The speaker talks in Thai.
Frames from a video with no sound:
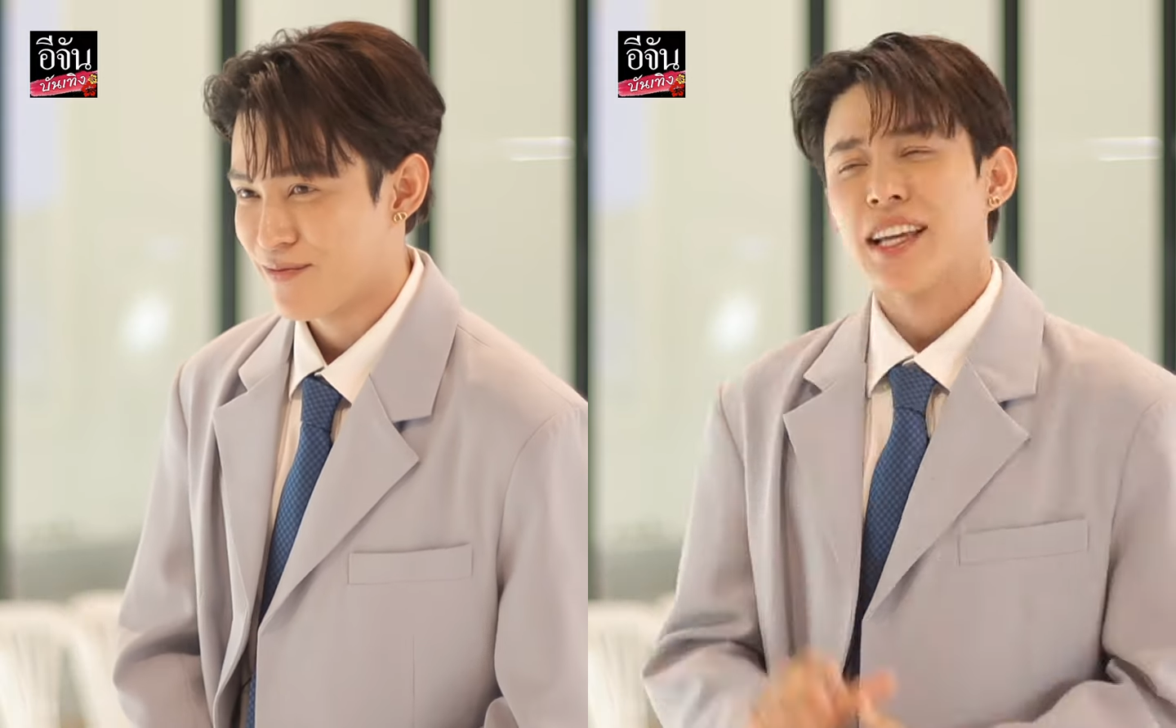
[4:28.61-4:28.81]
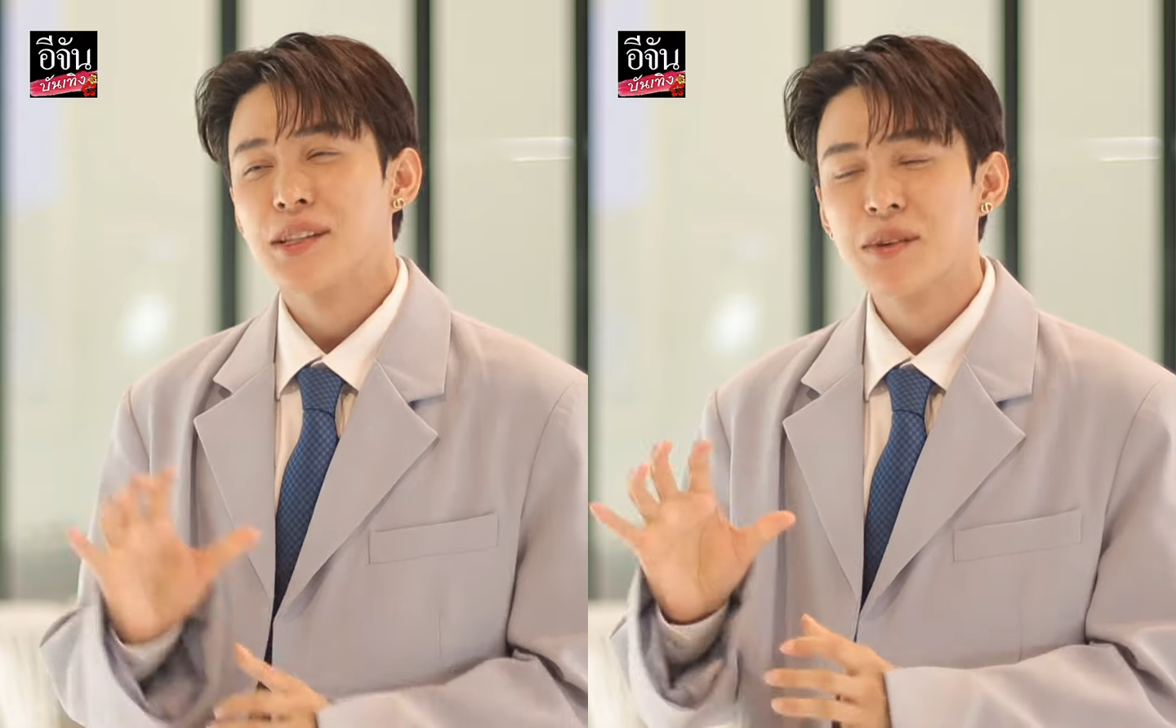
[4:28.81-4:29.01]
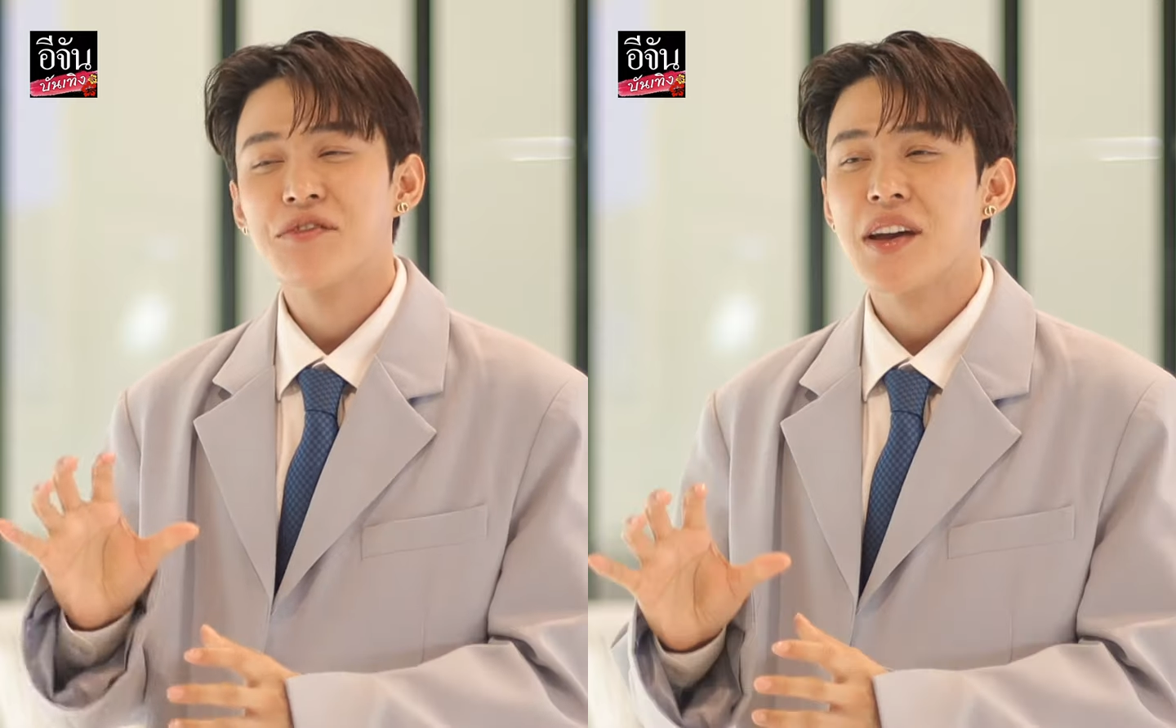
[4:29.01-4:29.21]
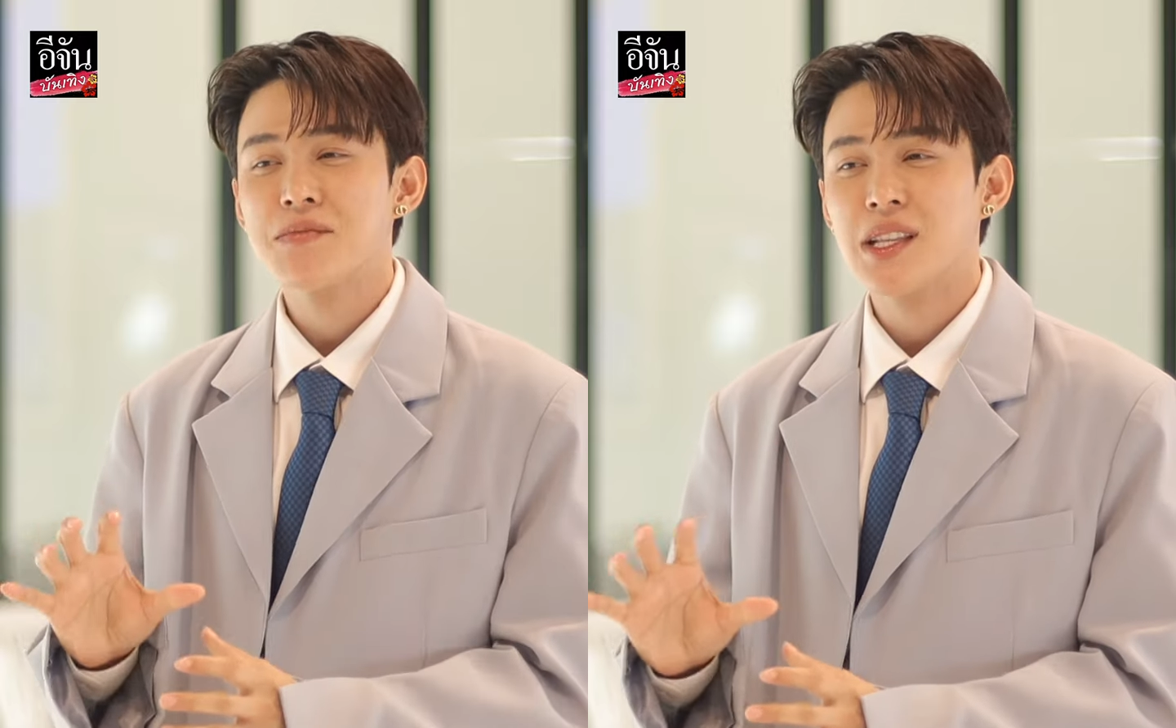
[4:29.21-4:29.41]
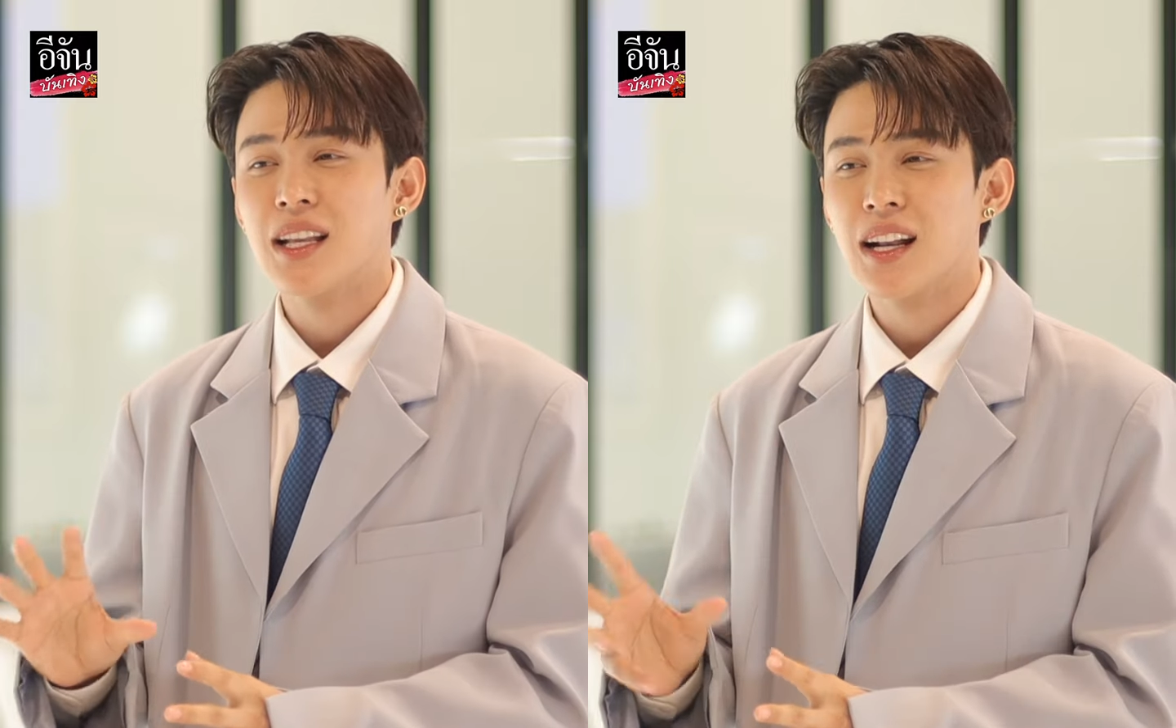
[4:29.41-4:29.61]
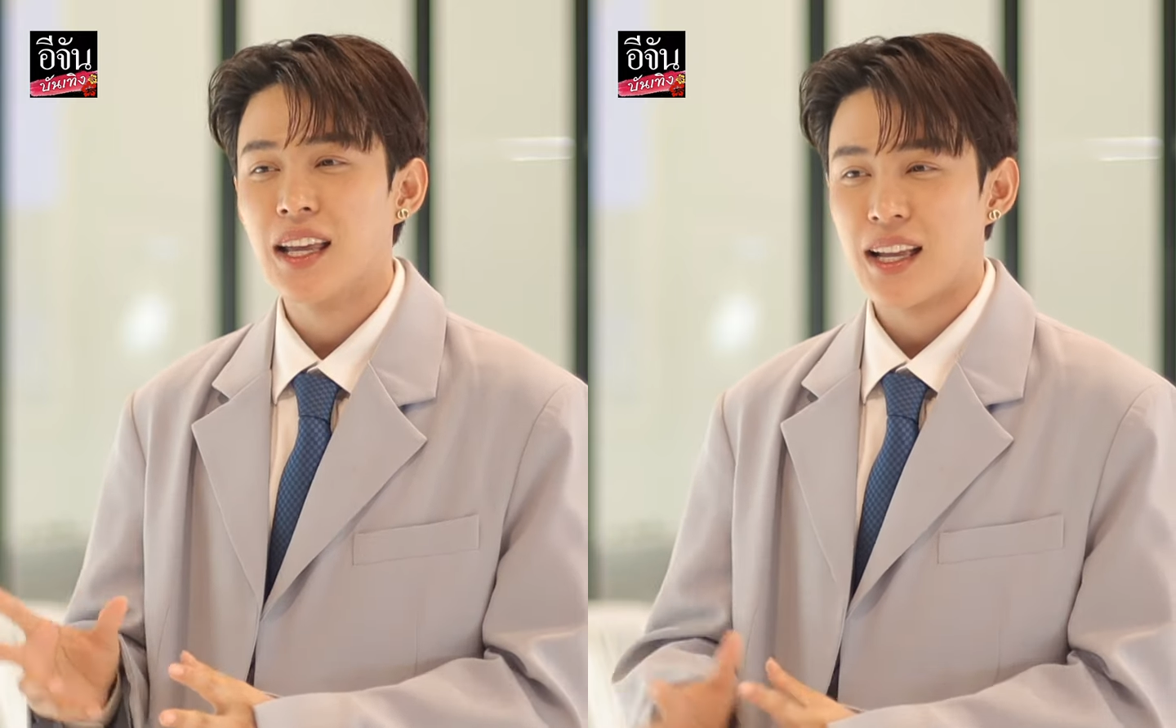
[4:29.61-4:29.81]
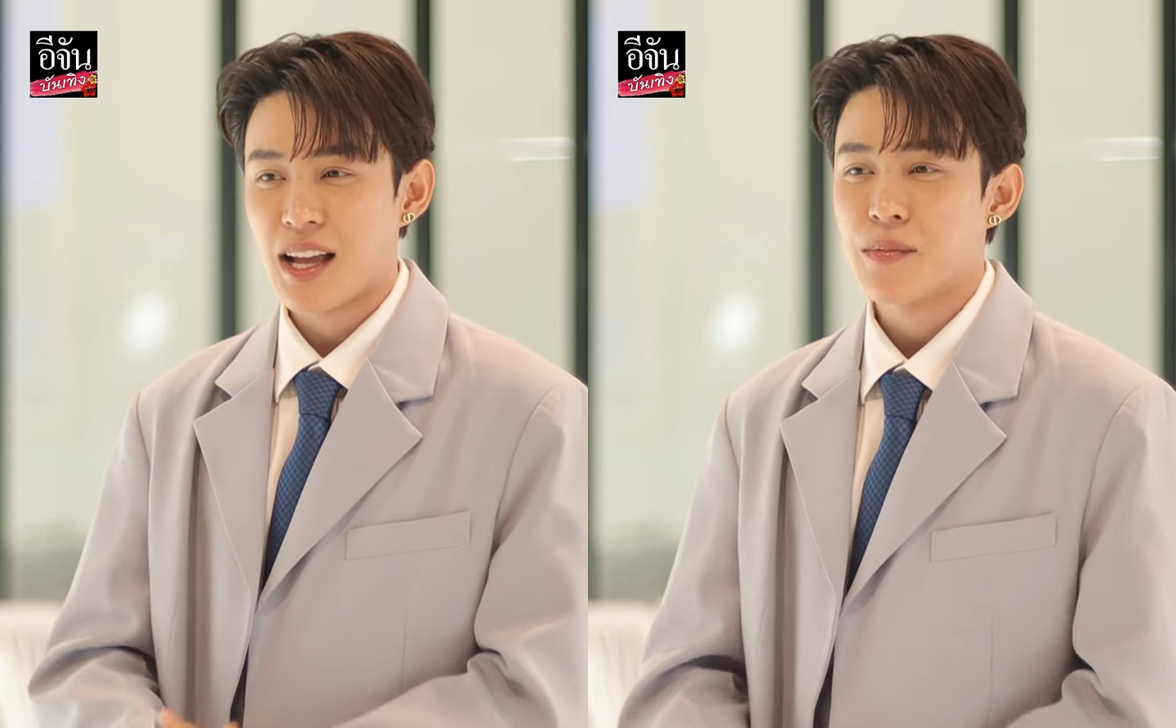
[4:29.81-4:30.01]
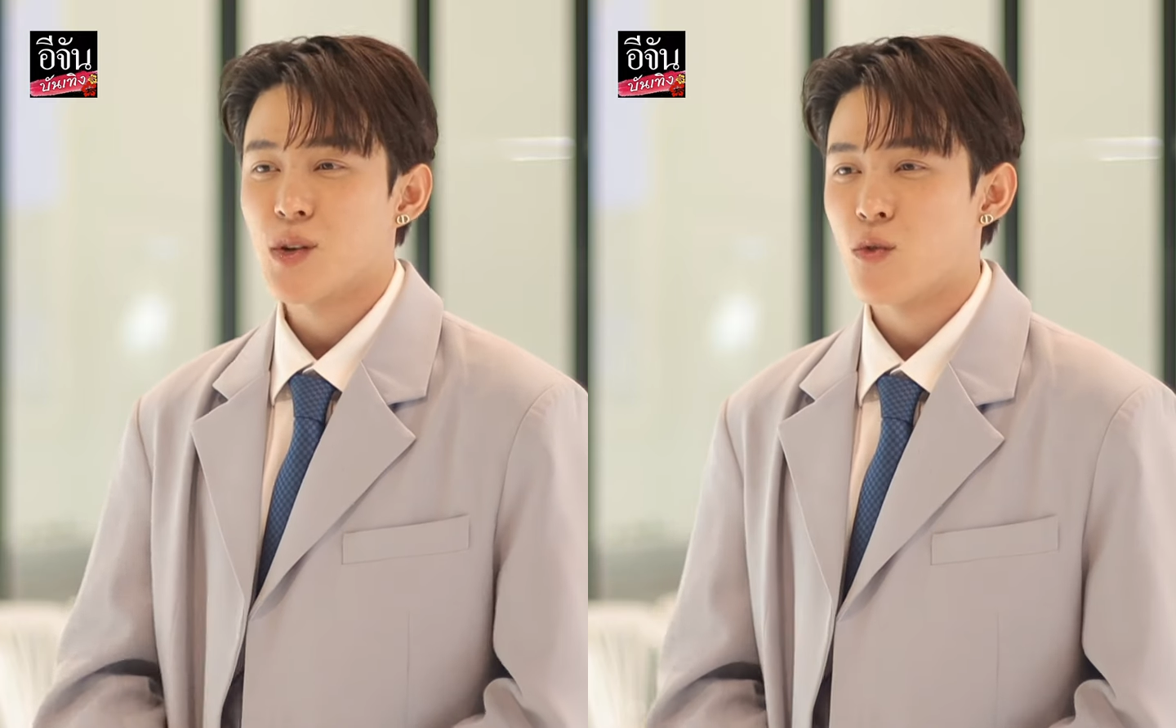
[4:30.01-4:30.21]
แต่จะเป็นแฟนมิตรเล็กๆค
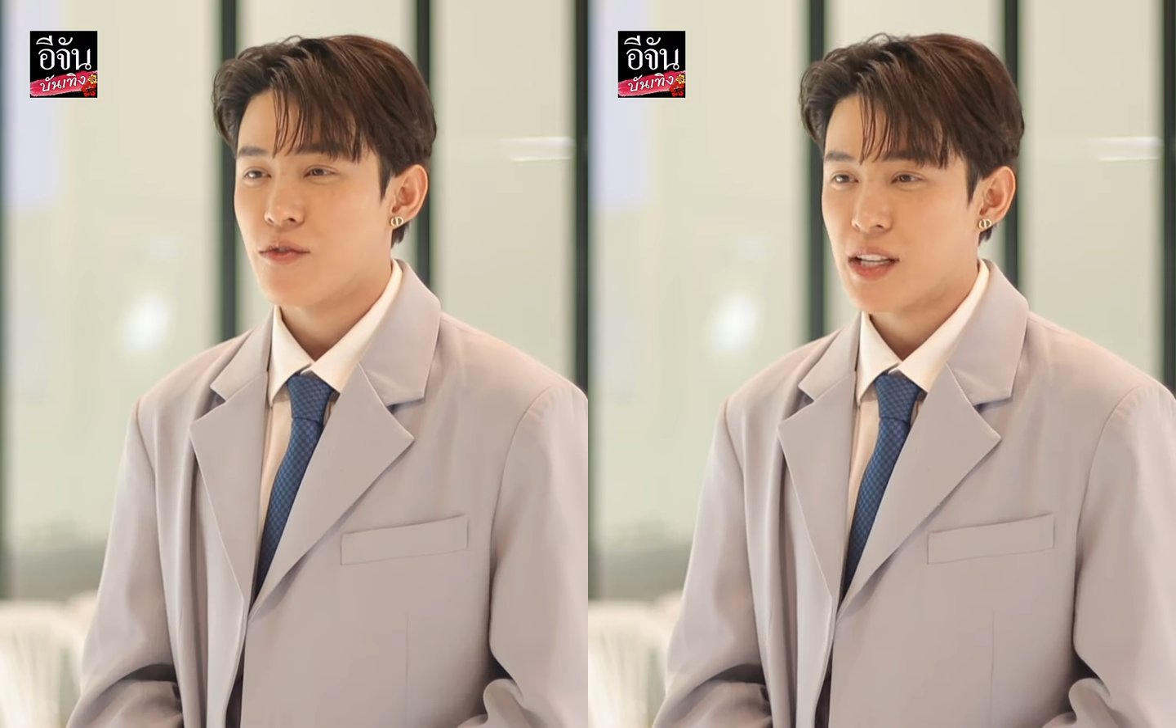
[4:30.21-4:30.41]
รับ เป็นกลุ่มแฟ